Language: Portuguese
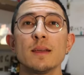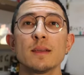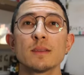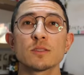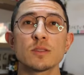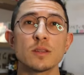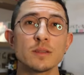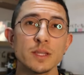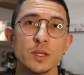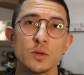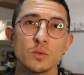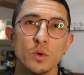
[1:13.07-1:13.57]

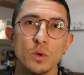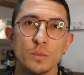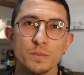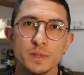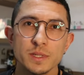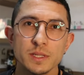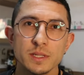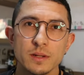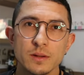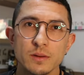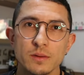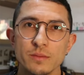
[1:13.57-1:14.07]
Só tem uma
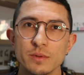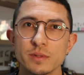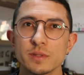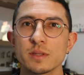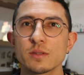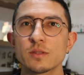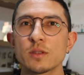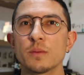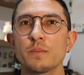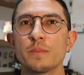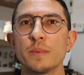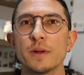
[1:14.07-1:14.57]
opção, você
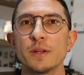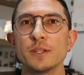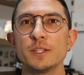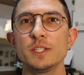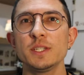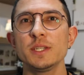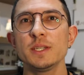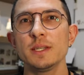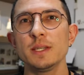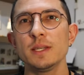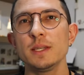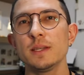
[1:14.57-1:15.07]
só
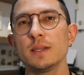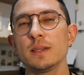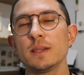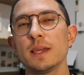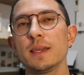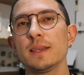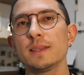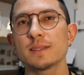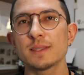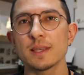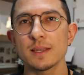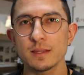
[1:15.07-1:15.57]
pode ir
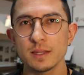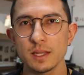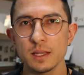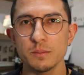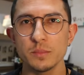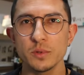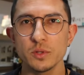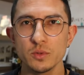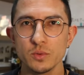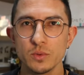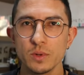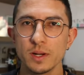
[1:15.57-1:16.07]
em
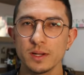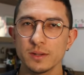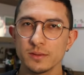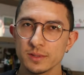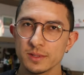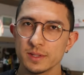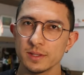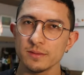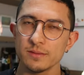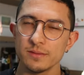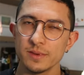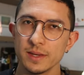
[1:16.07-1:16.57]
setembro do ano
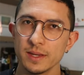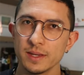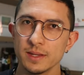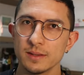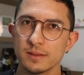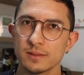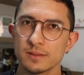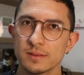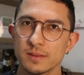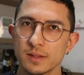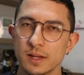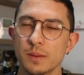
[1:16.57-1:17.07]
que vem,
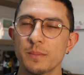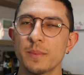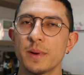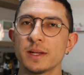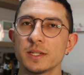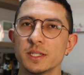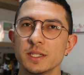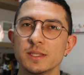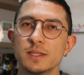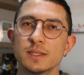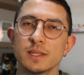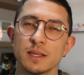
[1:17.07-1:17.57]
a
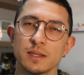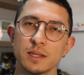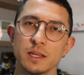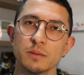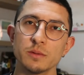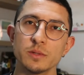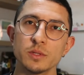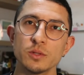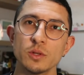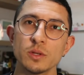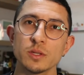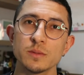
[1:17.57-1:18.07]
partir de
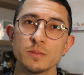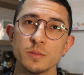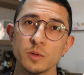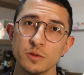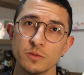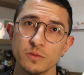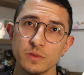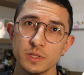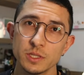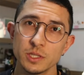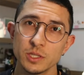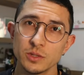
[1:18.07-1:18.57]
setembro de
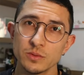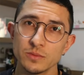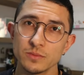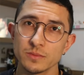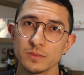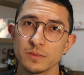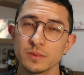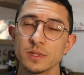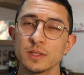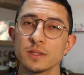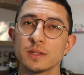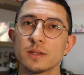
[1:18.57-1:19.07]
2021.
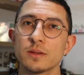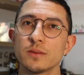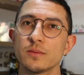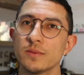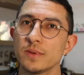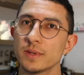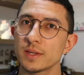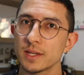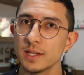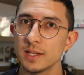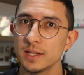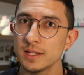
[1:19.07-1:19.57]
Então
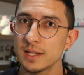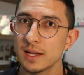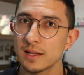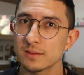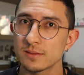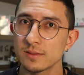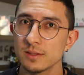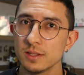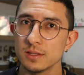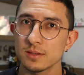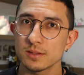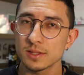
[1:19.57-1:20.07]
fiquem
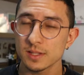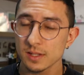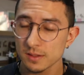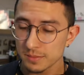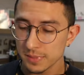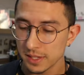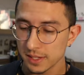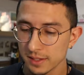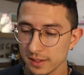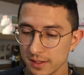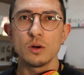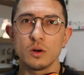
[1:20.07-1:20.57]
ligados nisso
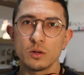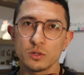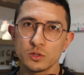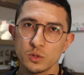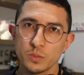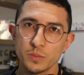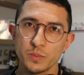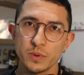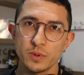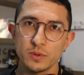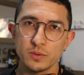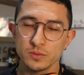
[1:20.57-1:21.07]
também.
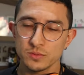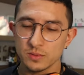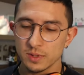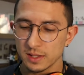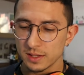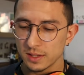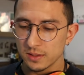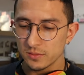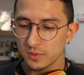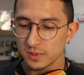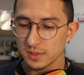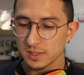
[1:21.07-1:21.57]
Outro ponto é
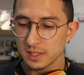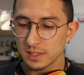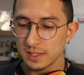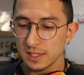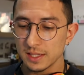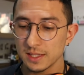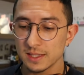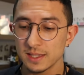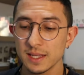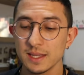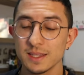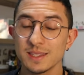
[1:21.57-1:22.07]
que você
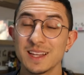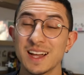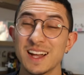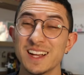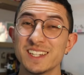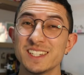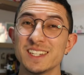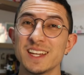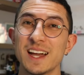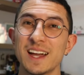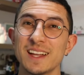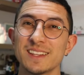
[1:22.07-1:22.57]
tem que ter
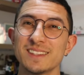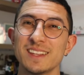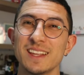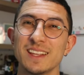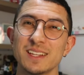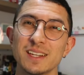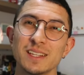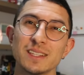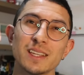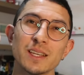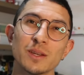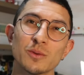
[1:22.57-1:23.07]
idade até
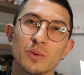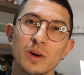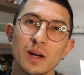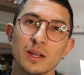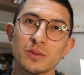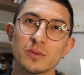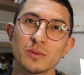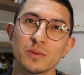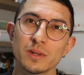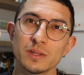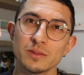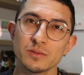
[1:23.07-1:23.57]

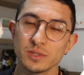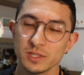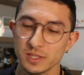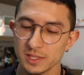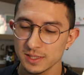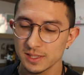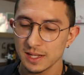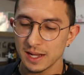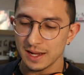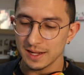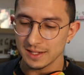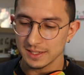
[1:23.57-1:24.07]
34 anos de
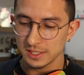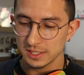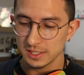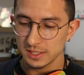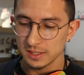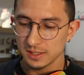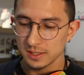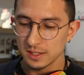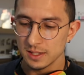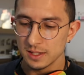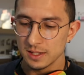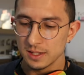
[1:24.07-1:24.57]
idade.